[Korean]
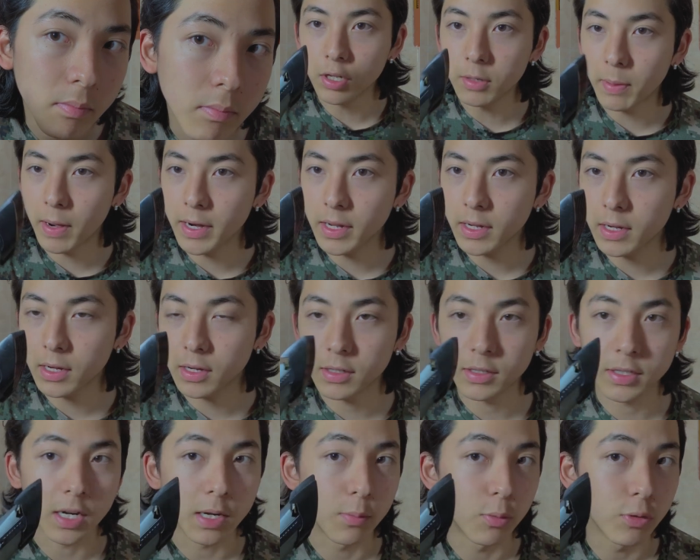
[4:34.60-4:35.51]
이
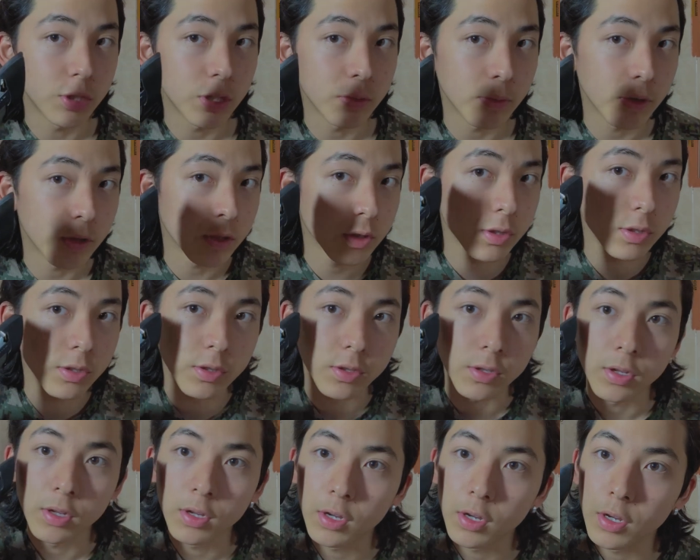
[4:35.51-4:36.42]
바리깡은 잘
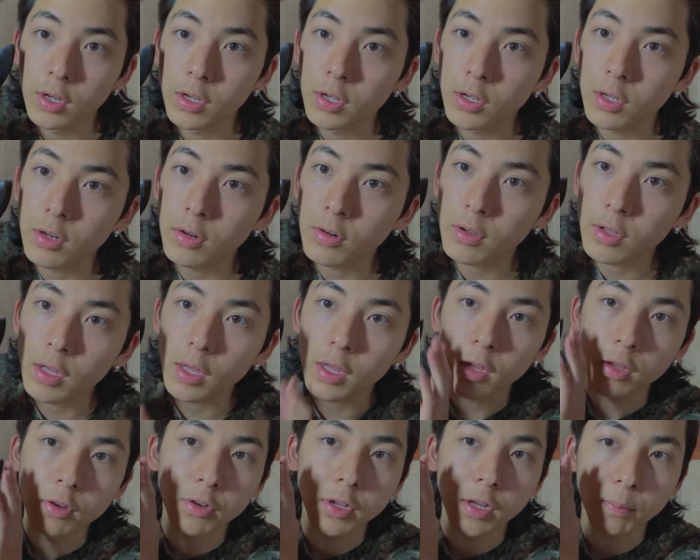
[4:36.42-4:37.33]
보시면은
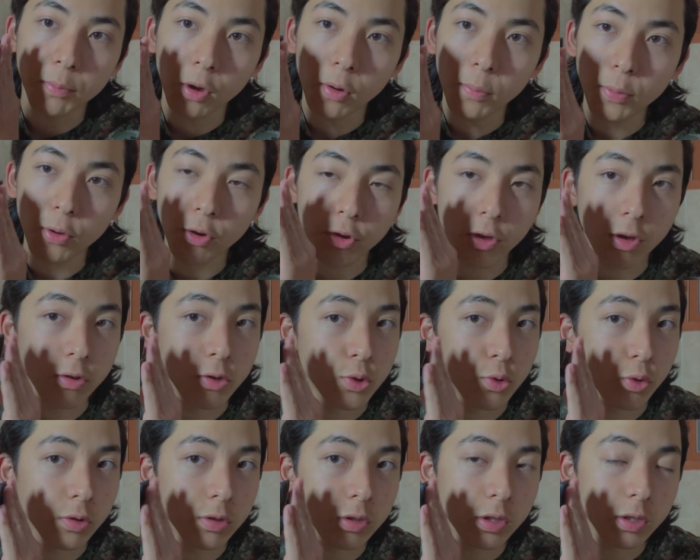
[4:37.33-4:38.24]
이렇게 여기가 평평해요
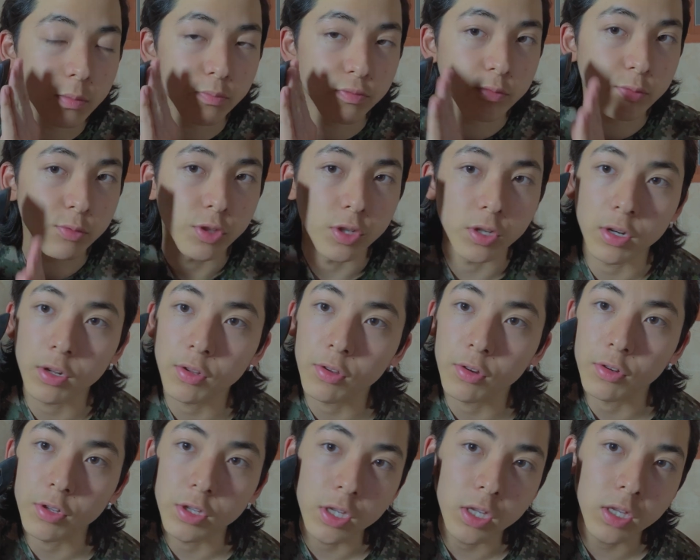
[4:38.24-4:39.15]
이쪽 끝부분이
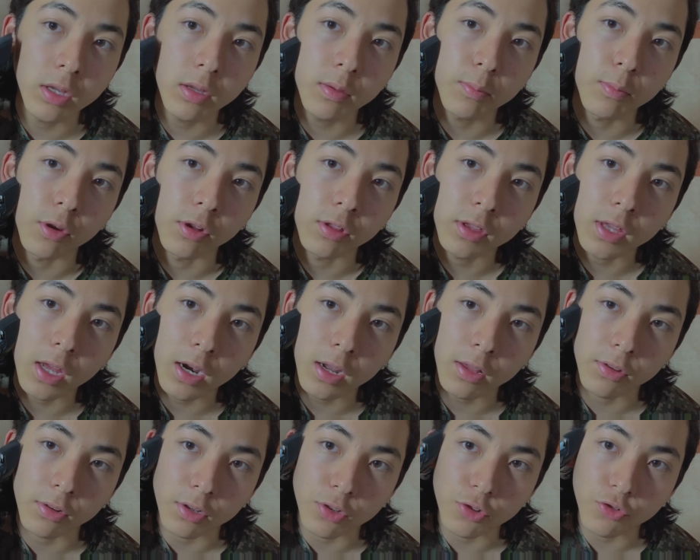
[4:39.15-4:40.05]
그래서 이 면
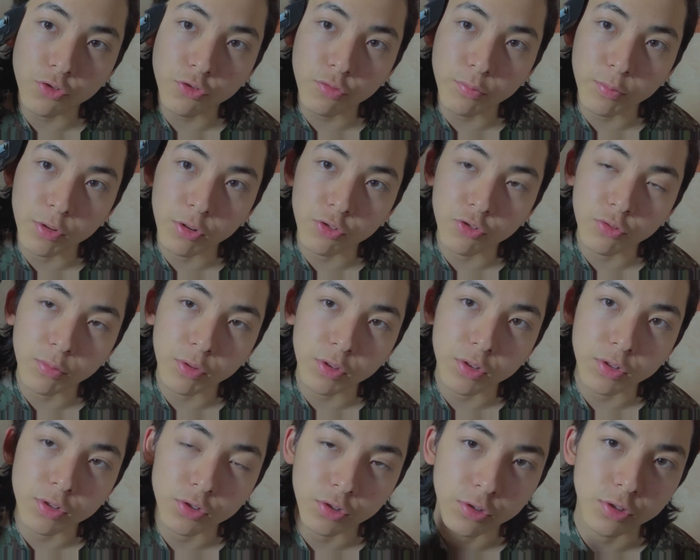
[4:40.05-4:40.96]
따라서 이렇게 쭉
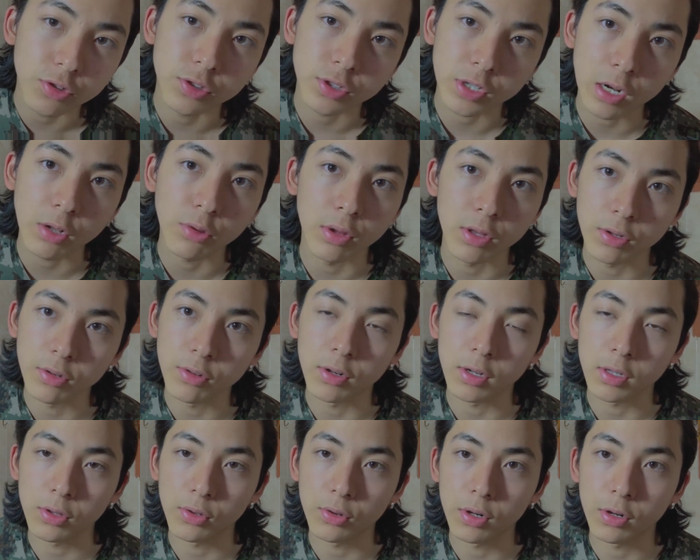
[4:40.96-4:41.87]
밀어주면은 저는 잘 되는 것
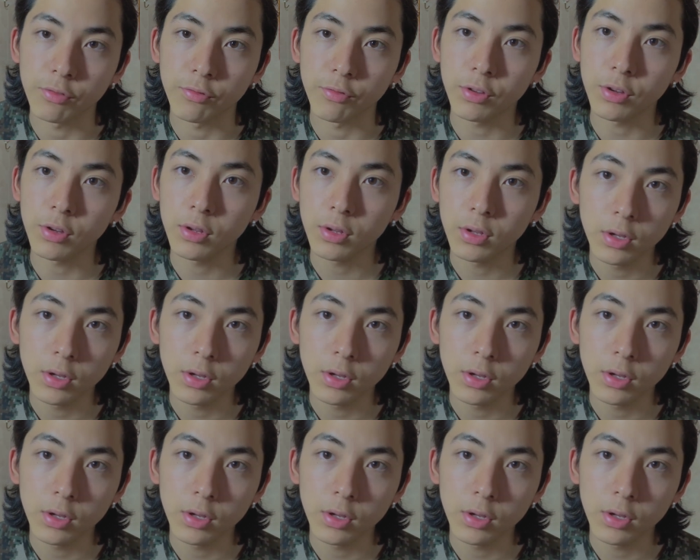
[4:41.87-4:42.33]
같더라고요